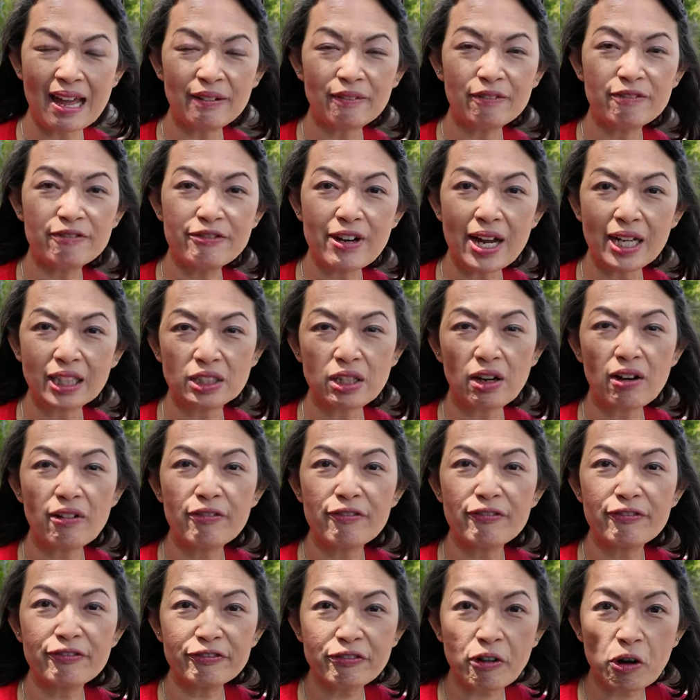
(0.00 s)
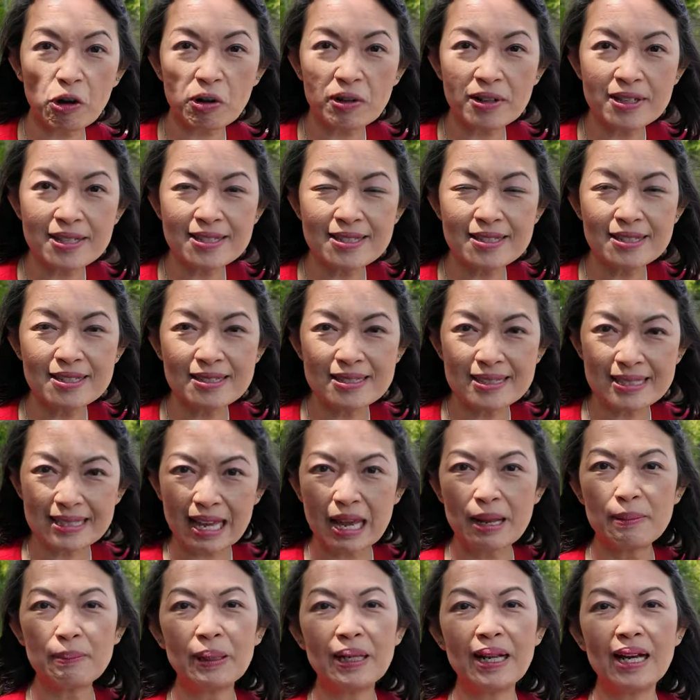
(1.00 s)
น vital force สแก
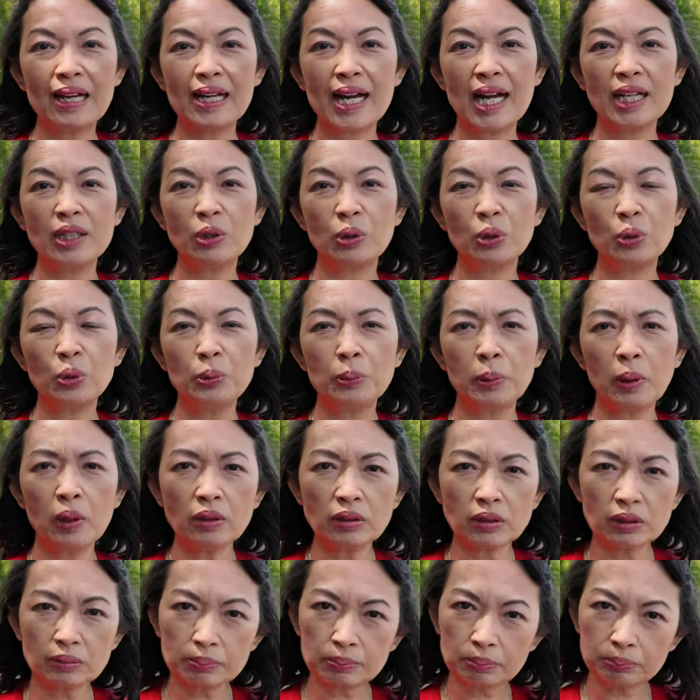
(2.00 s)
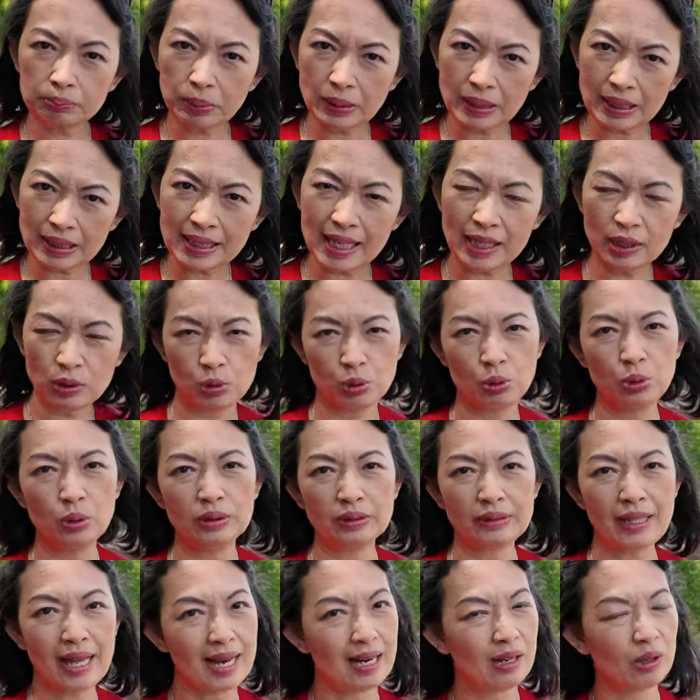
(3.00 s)
นพลังงานของคุณ เพราะพลังงานของคุณ
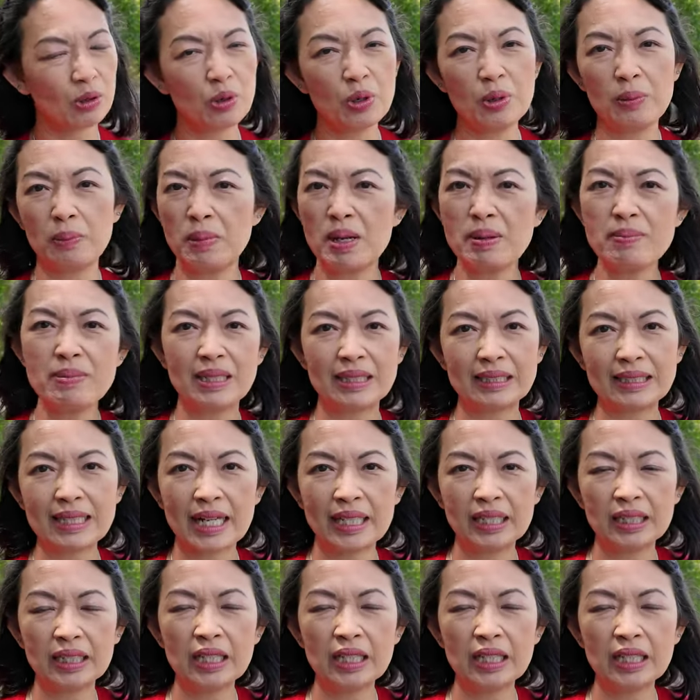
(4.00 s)
แต่ละคนไม่เหมือนกัน